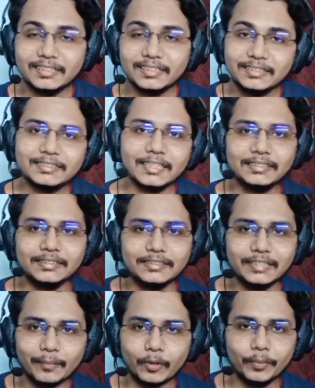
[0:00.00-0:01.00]
तीसरा चीज़
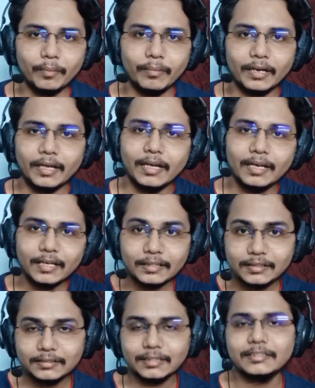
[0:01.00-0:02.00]
क्या प्रॉब्लम आ रहा है
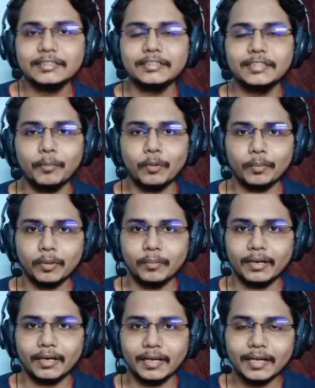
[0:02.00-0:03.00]
तीसरा चीज़ ये प्रॉब्लम
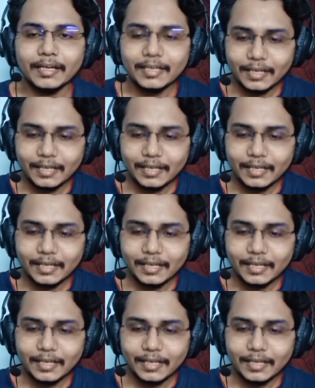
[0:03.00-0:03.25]
आ रहा है